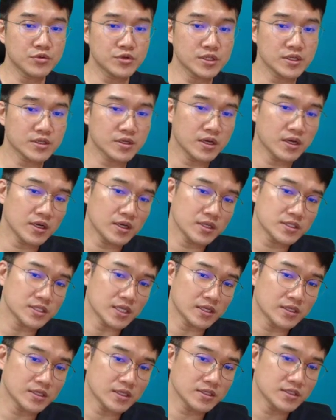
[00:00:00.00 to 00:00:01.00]
보니까
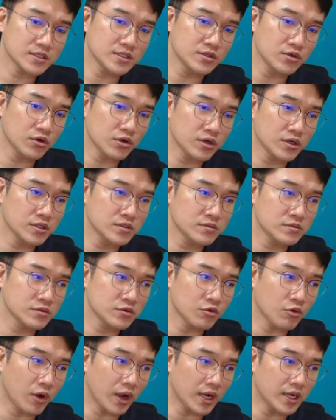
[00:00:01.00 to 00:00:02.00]
자기가
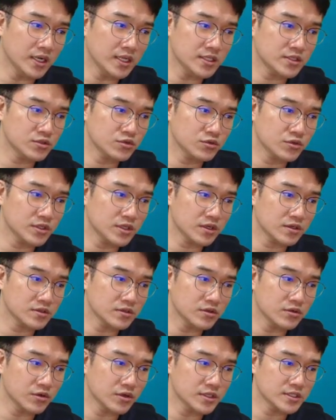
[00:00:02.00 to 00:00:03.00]
이런 관리 쪽이나
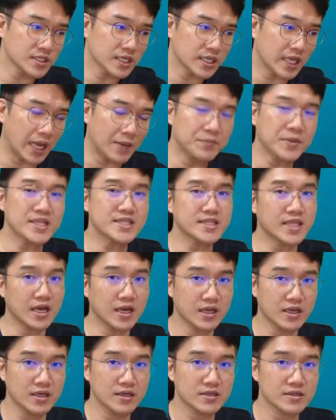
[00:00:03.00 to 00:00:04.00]
그런 거에 자기 안
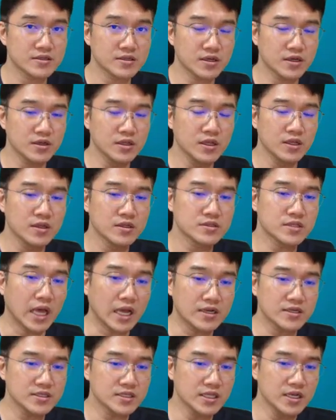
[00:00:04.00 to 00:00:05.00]
맞다 그러니까
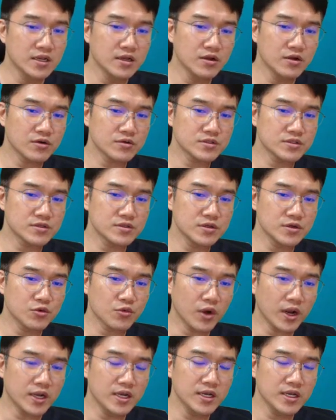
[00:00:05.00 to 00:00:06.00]
나는 인력들을
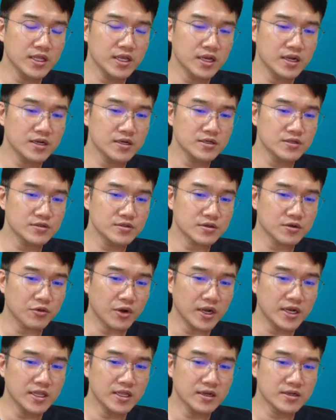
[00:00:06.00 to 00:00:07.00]
관리할
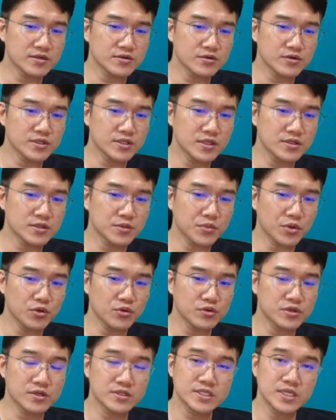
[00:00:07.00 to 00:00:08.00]
관리하는 거에 대해서
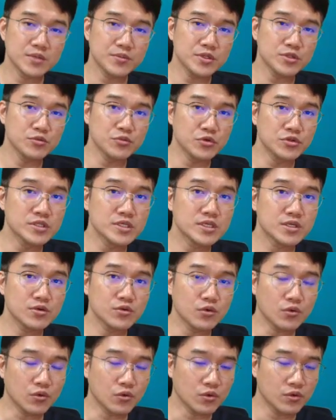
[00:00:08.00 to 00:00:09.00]
별로 그런 재미도 못
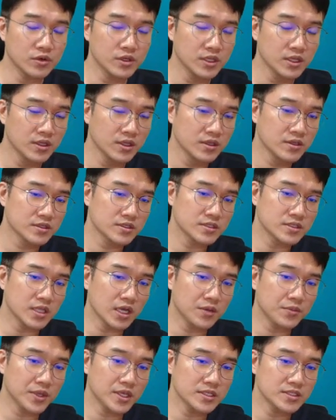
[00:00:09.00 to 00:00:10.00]
느끼고 그
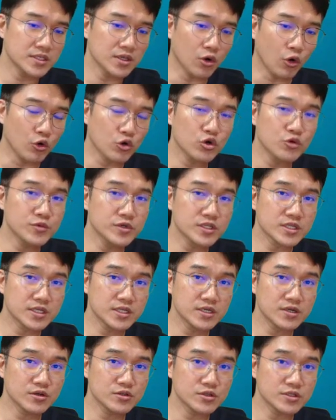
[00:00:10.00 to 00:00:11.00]
다음에 이제 어려움을
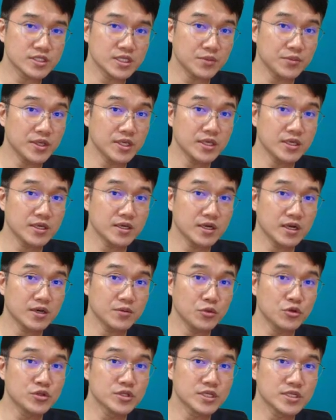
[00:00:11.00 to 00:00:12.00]
느끼는 거죠 재미가
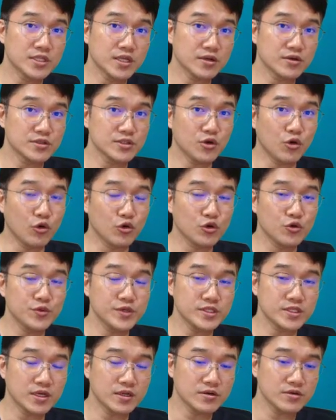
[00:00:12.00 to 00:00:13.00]
못 느낀다는 것은
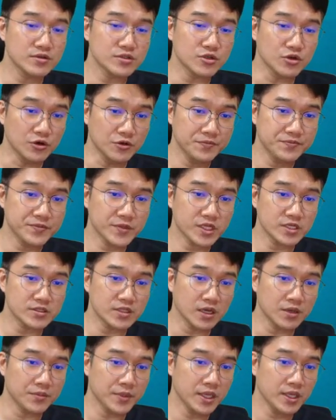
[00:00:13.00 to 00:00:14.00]
어려움이 있다는 거죠 그
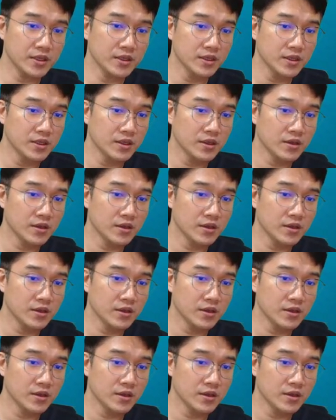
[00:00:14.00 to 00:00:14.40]
다음에